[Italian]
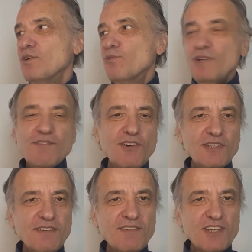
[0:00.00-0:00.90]
Una
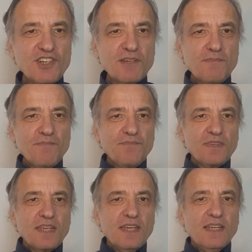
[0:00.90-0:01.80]
volta invece
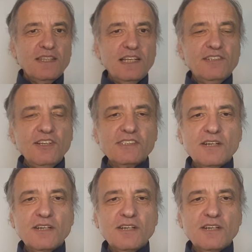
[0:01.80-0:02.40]
nel tiro